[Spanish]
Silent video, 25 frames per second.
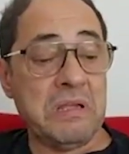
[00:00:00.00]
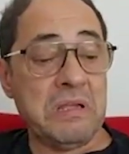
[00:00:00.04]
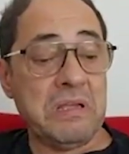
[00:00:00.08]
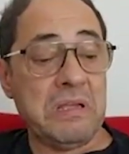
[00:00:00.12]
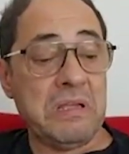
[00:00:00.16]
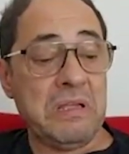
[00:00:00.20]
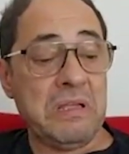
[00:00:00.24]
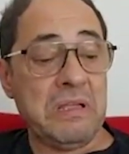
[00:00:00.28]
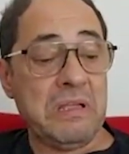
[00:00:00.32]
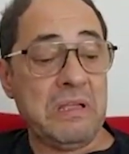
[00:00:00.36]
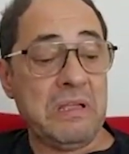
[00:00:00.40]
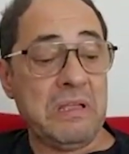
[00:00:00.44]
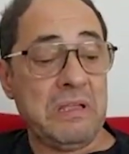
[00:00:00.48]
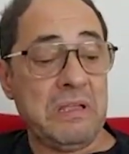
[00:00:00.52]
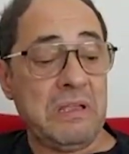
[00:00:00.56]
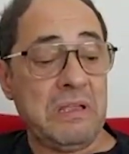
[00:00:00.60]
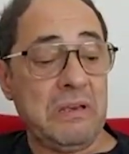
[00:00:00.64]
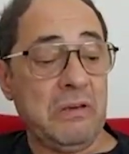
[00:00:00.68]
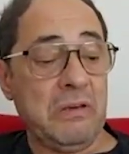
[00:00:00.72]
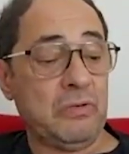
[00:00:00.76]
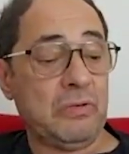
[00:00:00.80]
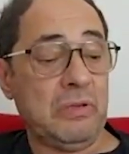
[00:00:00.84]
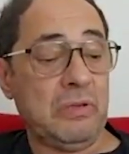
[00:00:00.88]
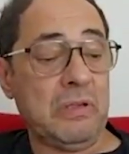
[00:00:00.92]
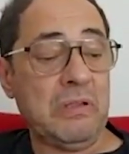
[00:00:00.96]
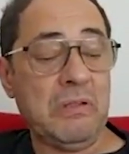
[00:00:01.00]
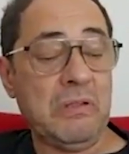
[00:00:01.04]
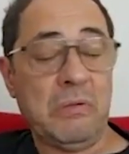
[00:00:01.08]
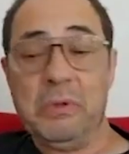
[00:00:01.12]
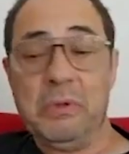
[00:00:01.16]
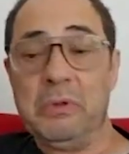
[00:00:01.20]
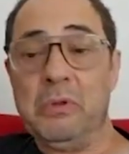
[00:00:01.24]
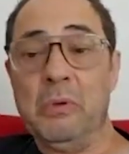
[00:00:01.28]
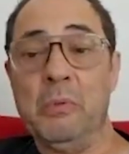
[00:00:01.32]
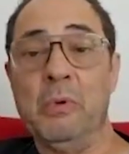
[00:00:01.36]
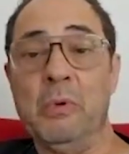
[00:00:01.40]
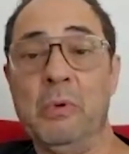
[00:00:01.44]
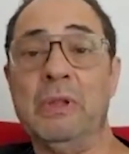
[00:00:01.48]
Y, no sé, yo
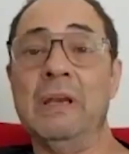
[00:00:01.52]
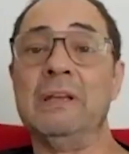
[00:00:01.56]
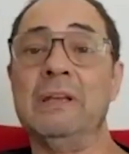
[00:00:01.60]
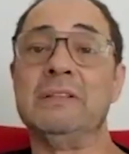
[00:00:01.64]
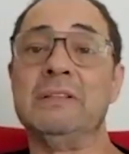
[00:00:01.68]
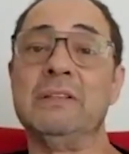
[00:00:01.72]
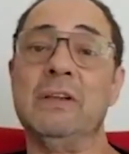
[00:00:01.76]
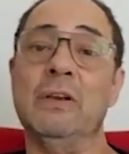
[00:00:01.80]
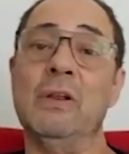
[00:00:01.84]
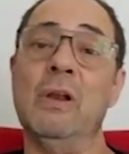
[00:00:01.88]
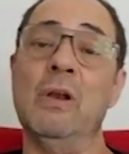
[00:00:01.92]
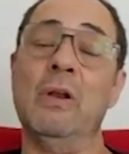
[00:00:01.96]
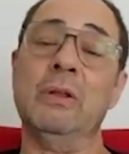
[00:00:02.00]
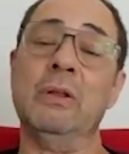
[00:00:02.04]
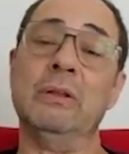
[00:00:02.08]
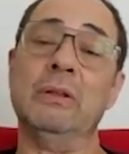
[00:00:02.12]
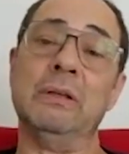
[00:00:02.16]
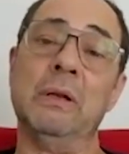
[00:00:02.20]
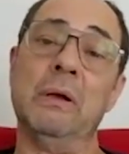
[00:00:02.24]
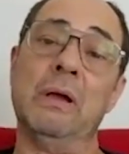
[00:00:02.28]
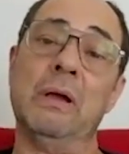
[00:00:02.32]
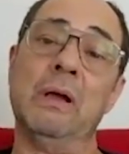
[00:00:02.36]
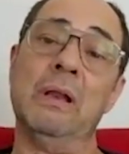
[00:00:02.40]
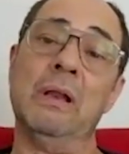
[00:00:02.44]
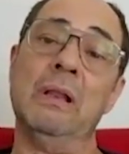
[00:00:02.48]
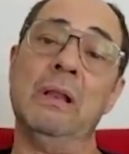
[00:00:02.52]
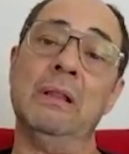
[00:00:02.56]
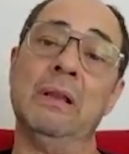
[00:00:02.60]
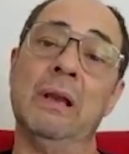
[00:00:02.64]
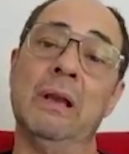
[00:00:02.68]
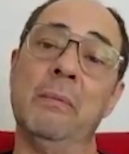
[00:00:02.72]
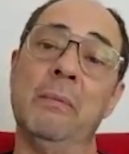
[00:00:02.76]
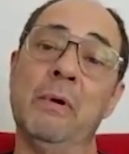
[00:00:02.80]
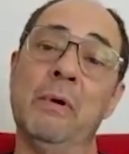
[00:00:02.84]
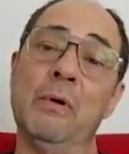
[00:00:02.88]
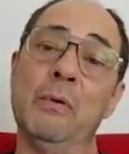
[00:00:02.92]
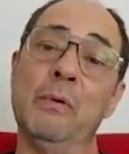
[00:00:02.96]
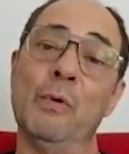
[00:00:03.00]
me tomo tan en serio a la hora de trabajar el
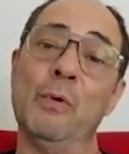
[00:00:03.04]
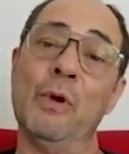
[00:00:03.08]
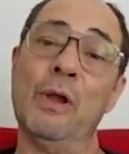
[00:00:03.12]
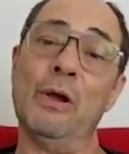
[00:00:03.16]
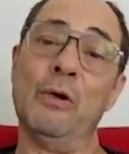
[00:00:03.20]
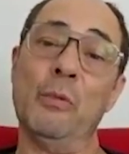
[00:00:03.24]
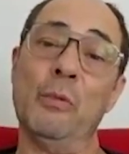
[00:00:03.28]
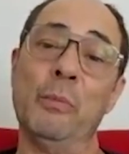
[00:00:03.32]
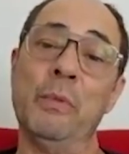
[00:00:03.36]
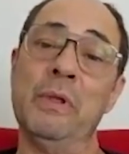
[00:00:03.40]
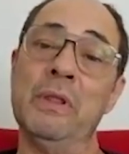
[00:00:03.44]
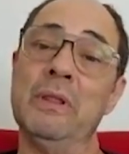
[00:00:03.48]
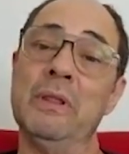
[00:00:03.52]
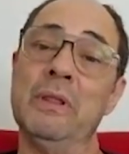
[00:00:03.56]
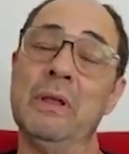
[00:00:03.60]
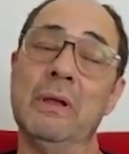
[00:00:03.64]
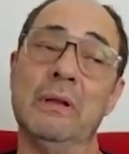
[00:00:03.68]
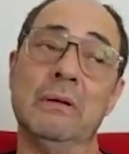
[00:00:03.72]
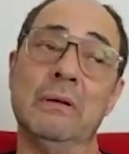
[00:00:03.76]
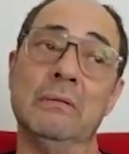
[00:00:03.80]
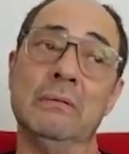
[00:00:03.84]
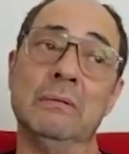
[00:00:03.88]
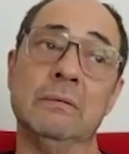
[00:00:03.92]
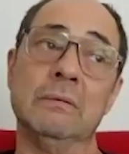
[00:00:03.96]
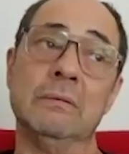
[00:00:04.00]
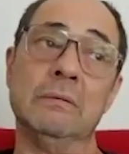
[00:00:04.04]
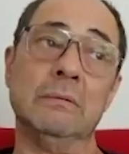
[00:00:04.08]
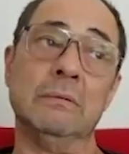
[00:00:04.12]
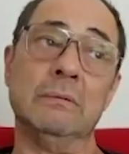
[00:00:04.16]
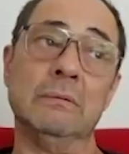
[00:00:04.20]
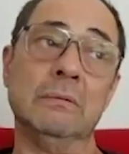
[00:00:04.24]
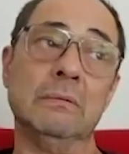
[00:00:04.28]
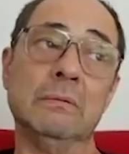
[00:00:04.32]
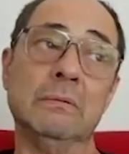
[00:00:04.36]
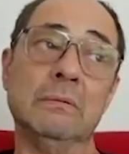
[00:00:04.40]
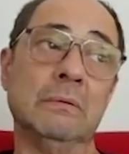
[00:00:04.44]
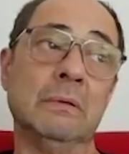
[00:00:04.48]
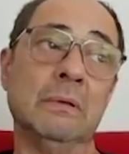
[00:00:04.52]
drama como la comedia, no,
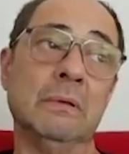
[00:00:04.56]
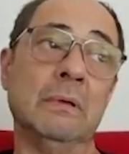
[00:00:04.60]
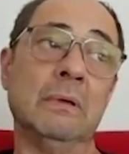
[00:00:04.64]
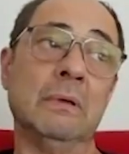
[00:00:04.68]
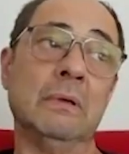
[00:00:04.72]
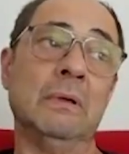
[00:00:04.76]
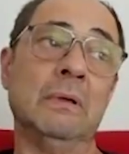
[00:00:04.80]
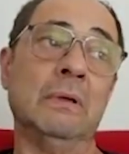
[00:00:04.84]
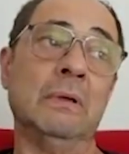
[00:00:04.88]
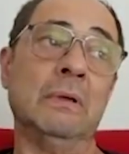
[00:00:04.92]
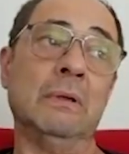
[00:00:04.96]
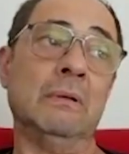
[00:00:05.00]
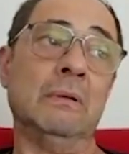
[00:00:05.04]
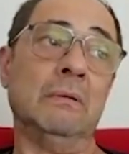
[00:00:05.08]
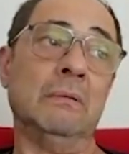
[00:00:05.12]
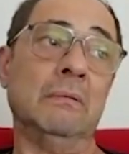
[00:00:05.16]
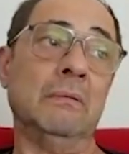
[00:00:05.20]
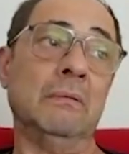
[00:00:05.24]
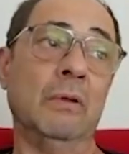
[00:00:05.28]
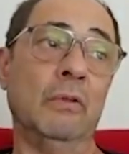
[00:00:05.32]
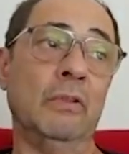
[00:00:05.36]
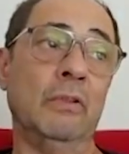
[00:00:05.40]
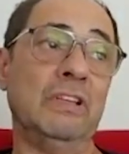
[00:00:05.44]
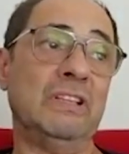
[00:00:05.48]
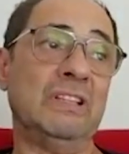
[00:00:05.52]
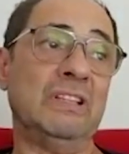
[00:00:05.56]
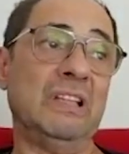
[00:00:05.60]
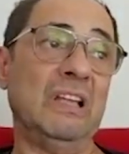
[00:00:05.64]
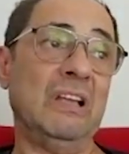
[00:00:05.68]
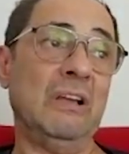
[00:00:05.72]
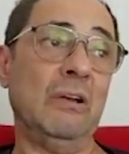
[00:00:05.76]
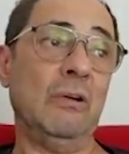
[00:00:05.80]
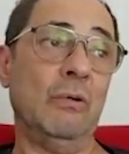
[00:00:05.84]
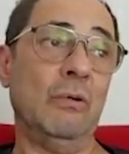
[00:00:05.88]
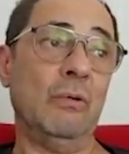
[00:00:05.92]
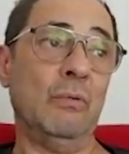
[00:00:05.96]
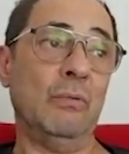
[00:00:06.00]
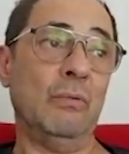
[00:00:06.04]
no
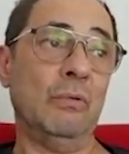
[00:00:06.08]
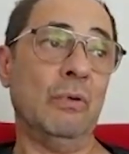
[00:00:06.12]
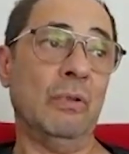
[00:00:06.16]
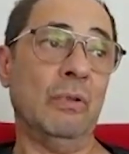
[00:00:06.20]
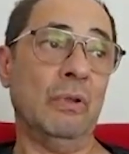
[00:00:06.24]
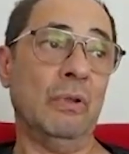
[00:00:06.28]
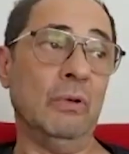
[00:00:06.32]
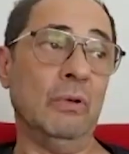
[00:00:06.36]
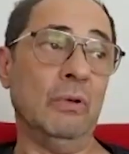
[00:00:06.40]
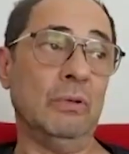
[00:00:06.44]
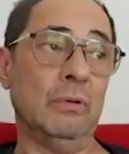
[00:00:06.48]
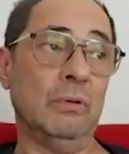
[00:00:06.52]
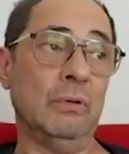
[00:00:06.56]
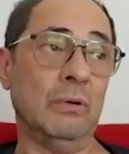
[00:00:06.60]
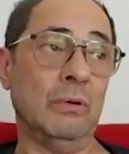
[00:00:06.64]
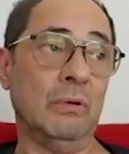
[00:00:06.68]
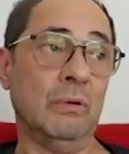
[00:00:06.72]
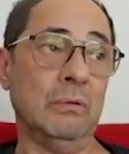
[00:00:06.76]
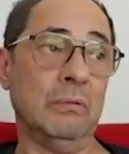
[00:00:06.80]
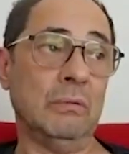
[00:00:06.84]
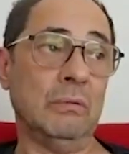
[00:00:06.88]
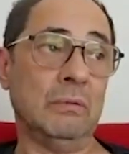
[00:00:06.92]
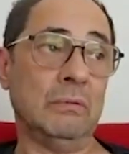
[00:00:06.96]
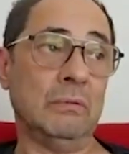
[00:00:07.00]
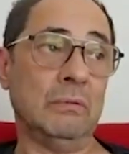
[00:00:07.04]
distingo uno de otro, ¿no?